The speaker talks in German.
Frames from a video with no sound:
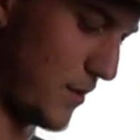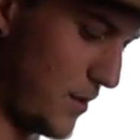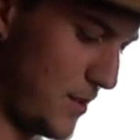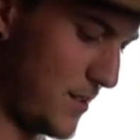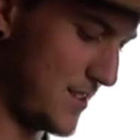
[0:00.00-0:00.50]

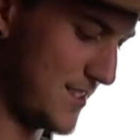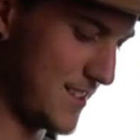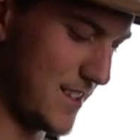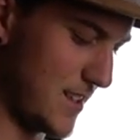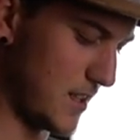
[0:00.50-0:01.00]
Oh,
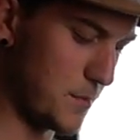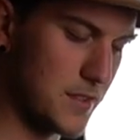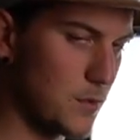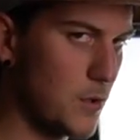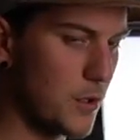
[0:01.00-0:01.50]
ich bin
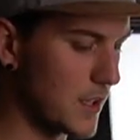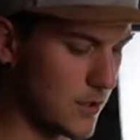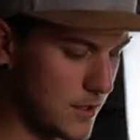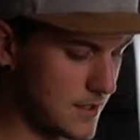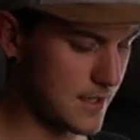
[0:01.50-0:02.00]
so glücklich,
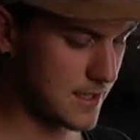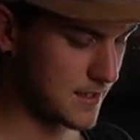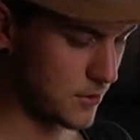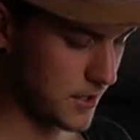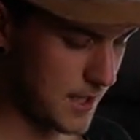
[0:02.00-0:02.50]
Leute. Endlich
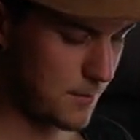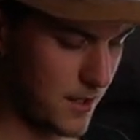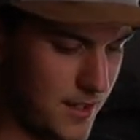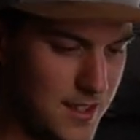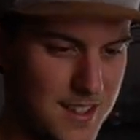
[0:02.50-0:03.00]
eine neue
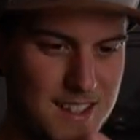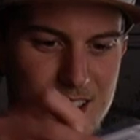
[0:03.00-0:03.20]
Kamera.